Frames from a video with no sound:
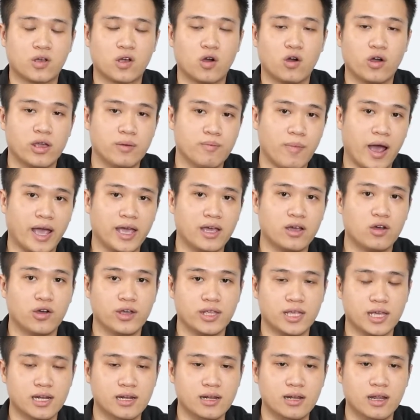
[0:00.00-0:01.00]
Core i7, Core
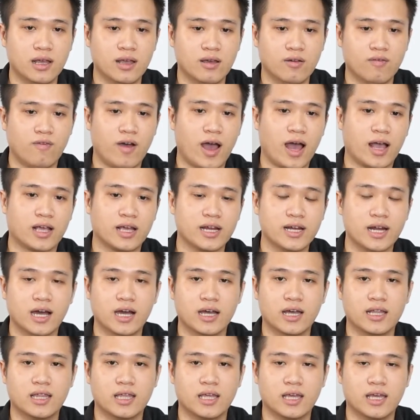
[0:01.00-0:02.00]
9 và cái đời